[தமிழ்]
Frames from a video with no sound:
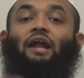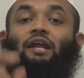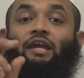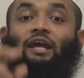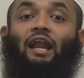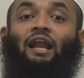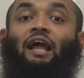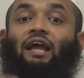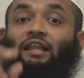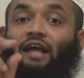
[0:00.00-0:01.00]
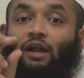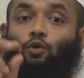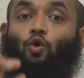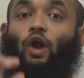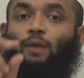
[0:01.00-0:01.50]
நீங்கள் இந்த
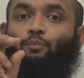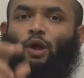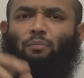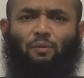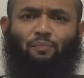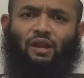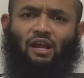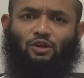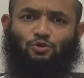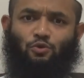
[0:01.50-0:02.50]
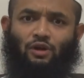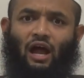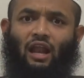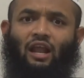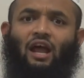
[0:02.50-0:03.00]
அல்குர்வானை பொய்ப்பிப்பீர்கள் என்று
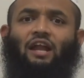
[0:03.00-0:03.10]
சொன்னால்